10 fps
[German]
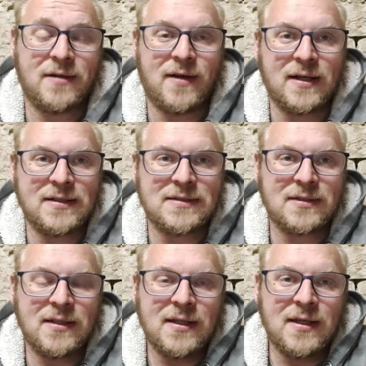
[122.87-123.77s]
an der Waage
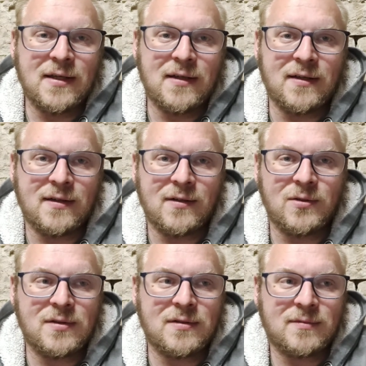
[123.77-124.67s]
ist äh,
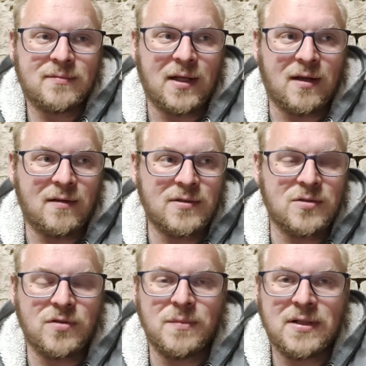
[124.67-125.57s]
und ja, so
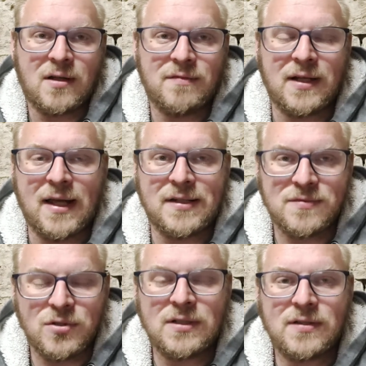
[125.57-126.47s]
ein Vermittler vielleicht.
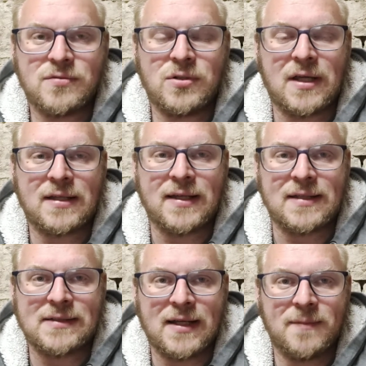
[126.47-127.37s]
Das würde ich, das würde ich echt
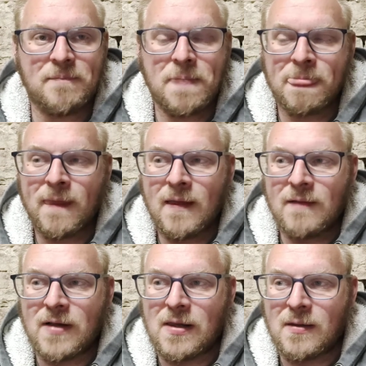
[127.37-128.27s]
gern sein.
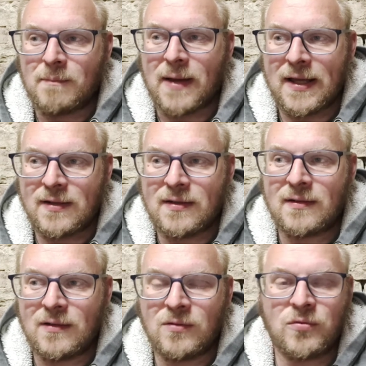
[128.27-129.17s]
Weil beide
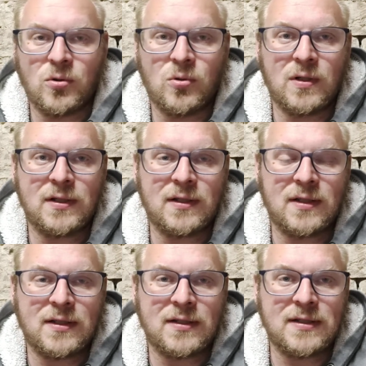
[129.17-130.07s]
irgendwo äh,
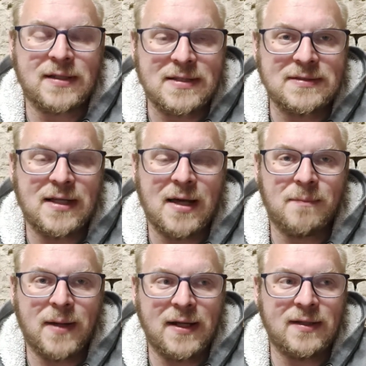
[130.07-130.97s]
ihre Interessen
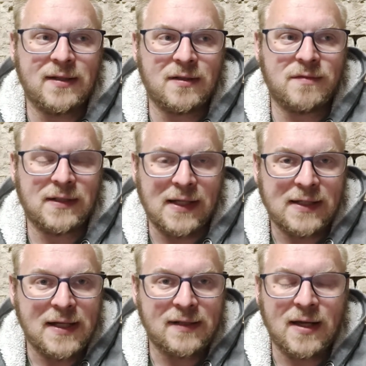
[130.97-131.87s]
haben, beide ihre
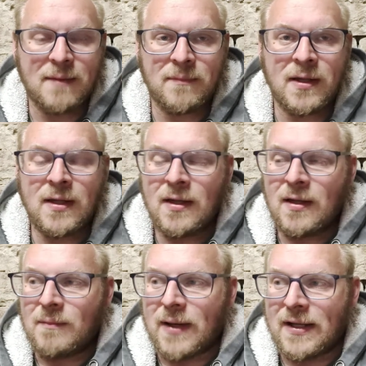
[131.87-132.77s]
Vergangenheit haben,
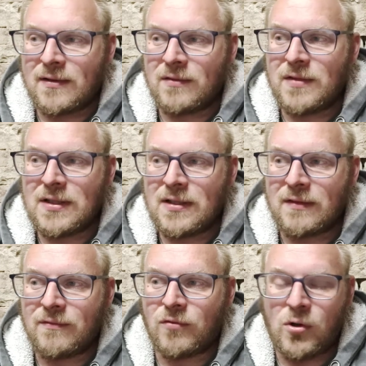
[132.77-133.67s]
beide irgendwie
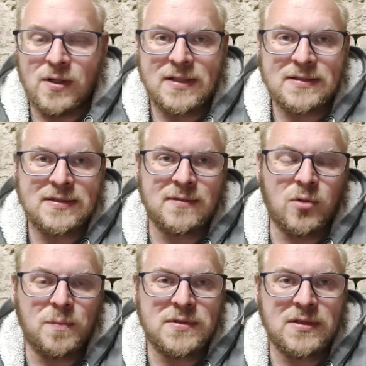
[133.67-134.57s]
wollen, dass es in
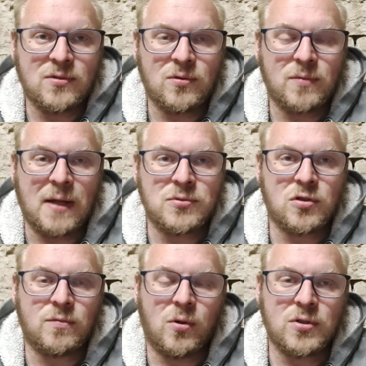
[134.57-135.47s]
Pupzig und
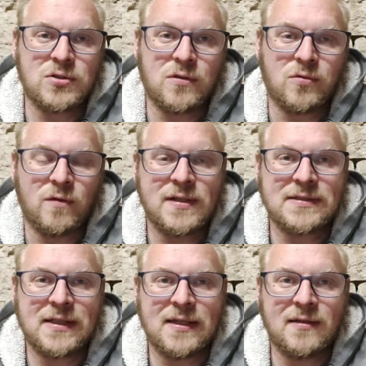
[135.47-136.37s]
Gramsdorf, Borgesdorf
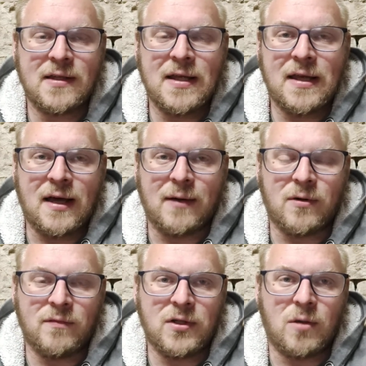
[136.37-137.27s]
vorwärts geht, aber
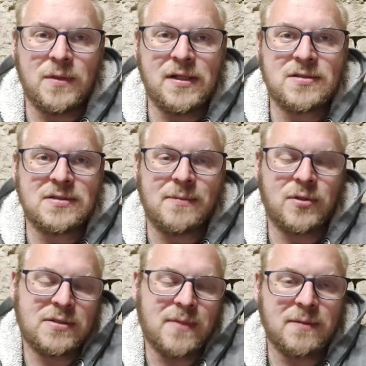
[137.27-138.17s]
irgendwie kommen die nicht zusammen
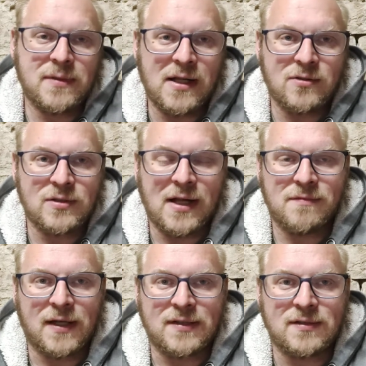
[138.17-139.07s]
und das macht mich halt total
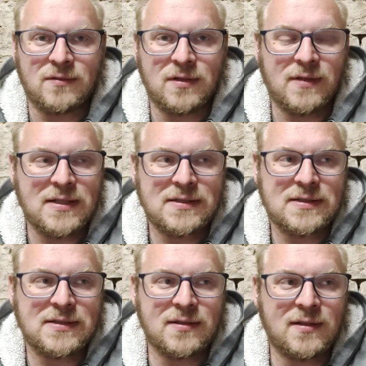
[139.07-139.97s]
fertig irgendwie, weil das
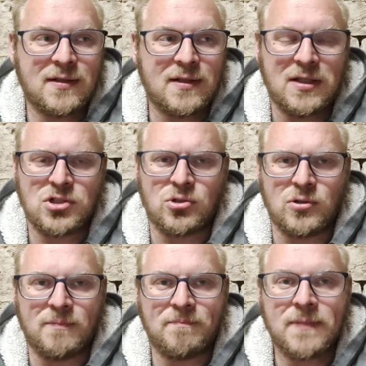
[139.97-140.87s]
ist nicht
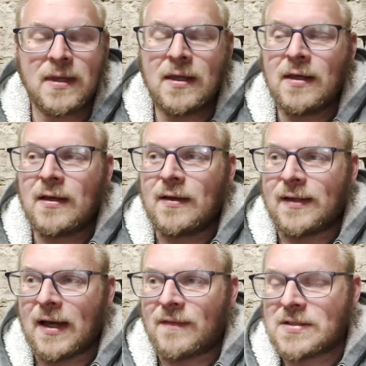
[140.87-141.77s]
schön.
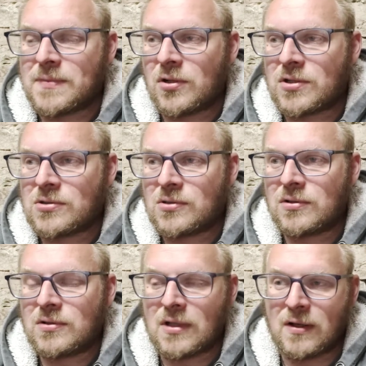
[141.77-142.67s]
Ja, was mir noch
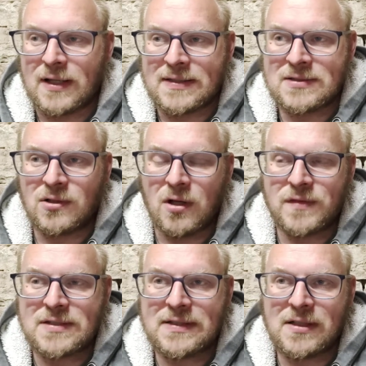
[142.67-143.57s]
so ganz doll auf
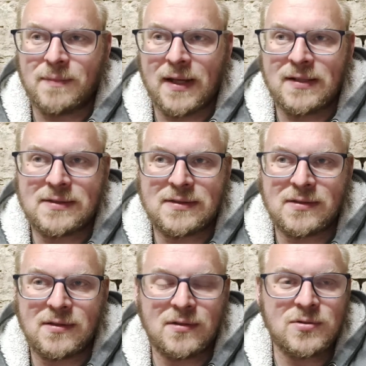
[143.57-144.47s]
der Seele brennt, ist
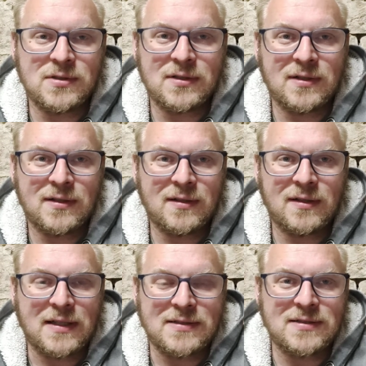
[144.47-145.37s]
äh, unsere
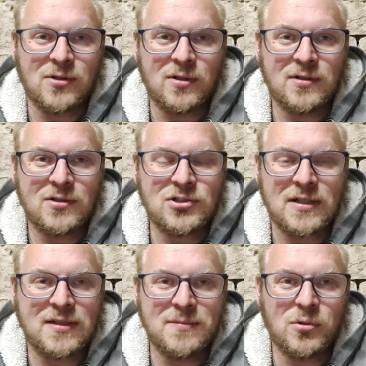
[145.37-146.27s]
ganz tolle
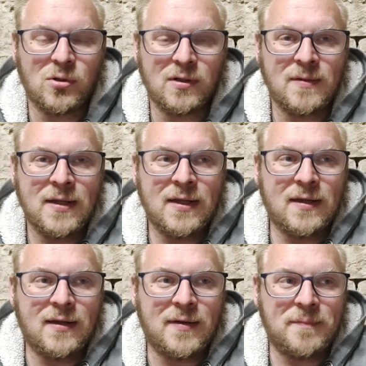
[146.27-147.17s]
Stadt Nienburg,
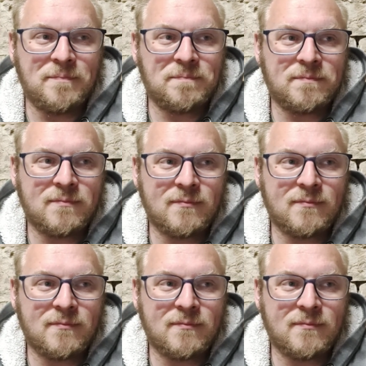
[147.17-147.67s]
ähm,